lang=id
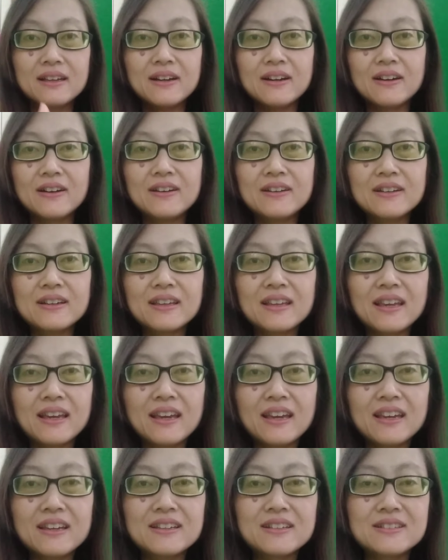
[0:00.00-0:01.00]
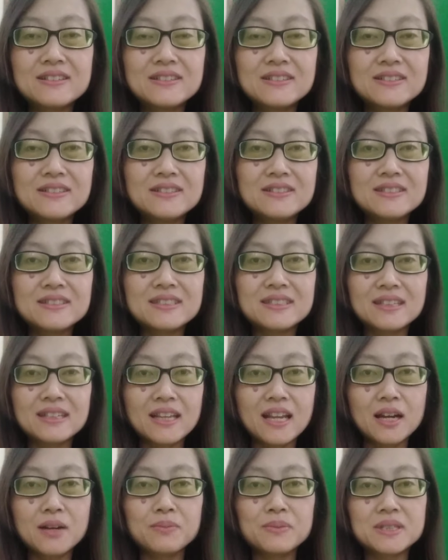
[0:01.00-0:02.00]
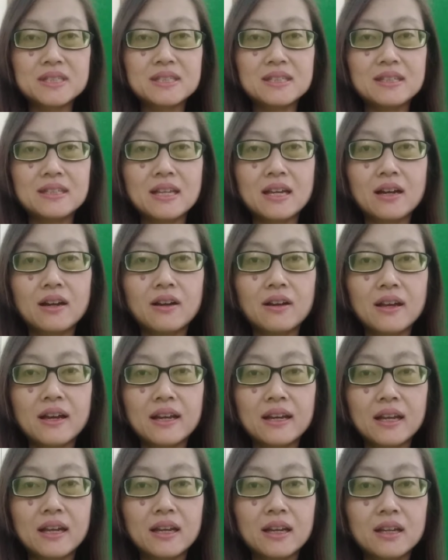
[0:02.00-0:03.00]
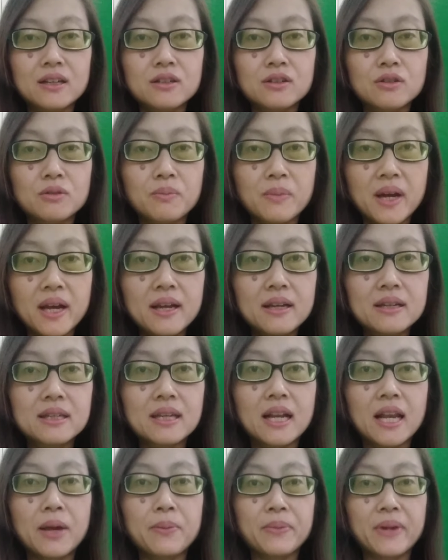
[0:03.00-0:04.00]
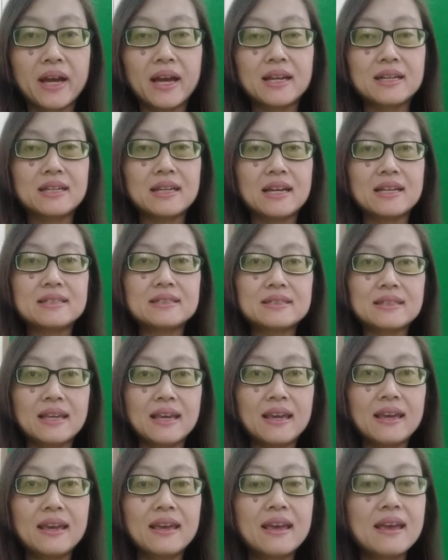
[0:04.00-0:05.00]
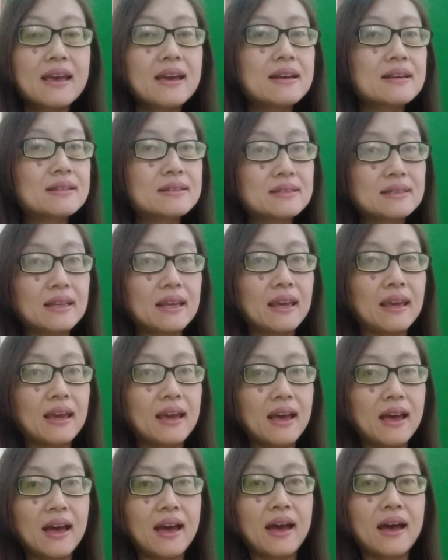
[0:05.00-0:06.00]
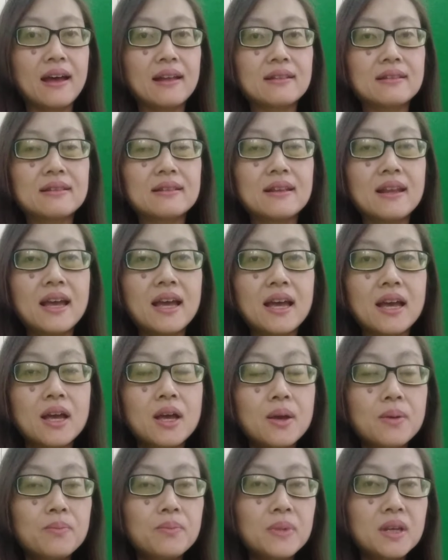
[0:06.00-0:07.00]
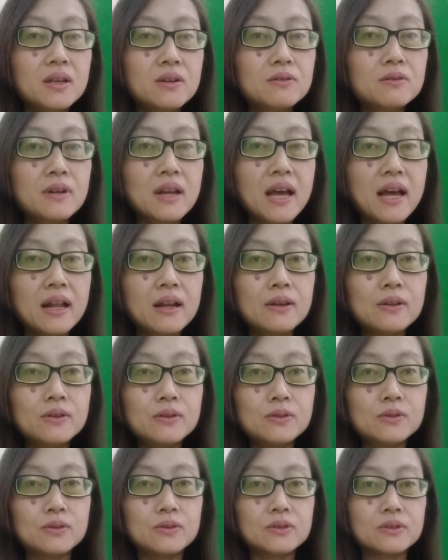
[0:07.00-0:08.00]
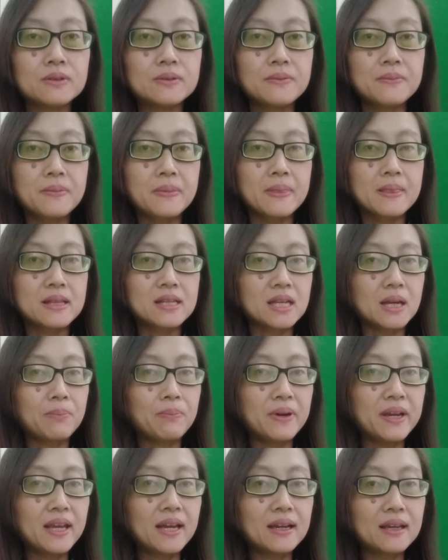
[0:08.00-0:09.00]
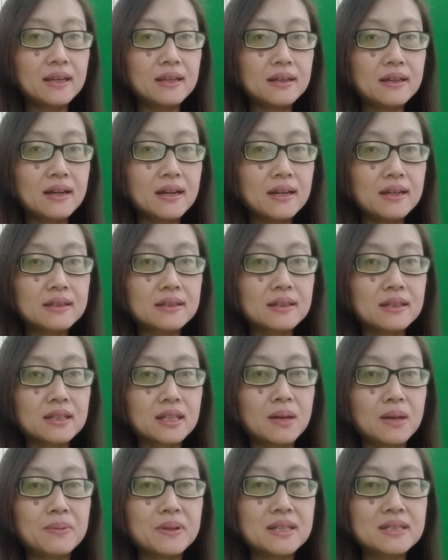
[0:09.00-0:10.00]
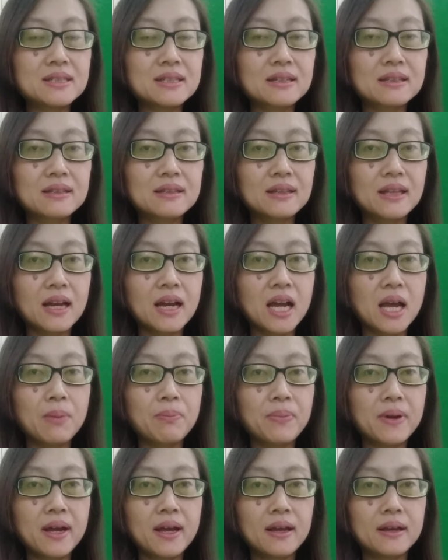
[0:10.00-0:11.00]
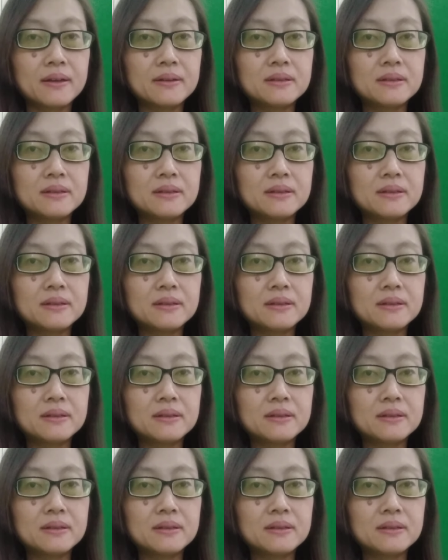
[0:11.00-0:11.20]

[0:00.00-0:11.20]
Oke, okay, good. Senang Miss kalau anak-anak di rumah dalam keadaan se sehat. Nah, minggu lalu Siapa yang ingat kita belajar tentang apa?